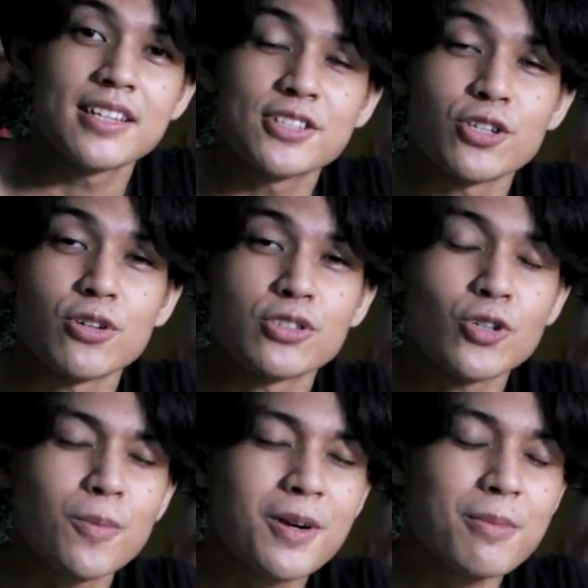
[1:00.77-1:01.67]
So,
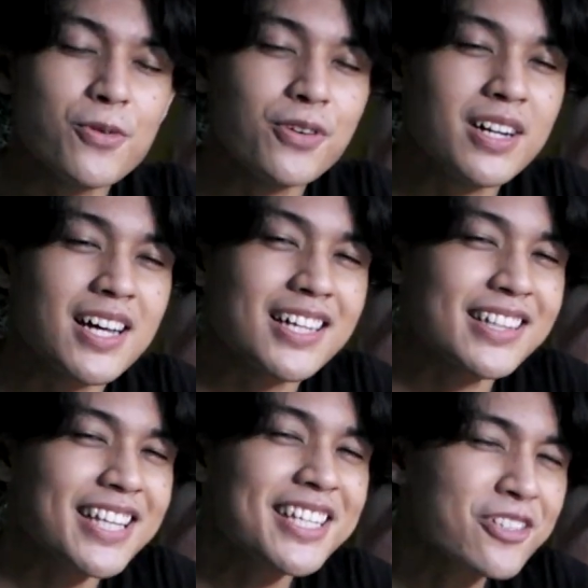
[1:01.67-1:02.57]
sobrang mura lang.
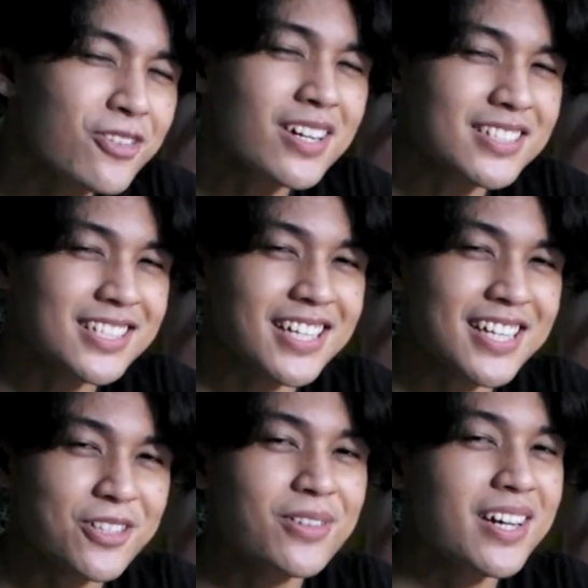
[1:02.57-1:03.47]
Tingnan nyo lang sa site
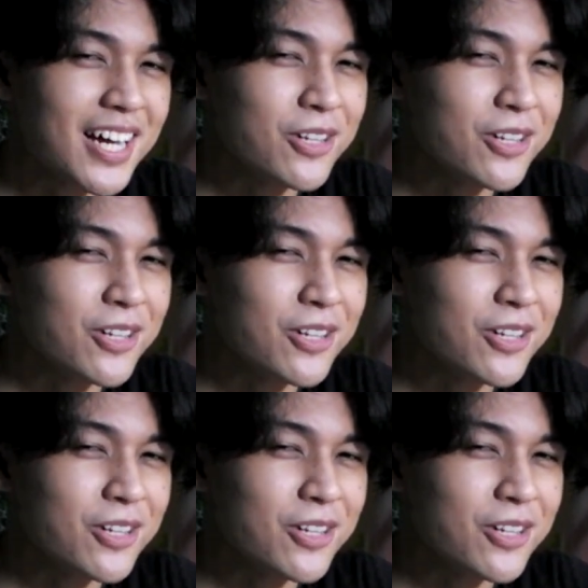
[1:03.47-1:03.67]
kung gaano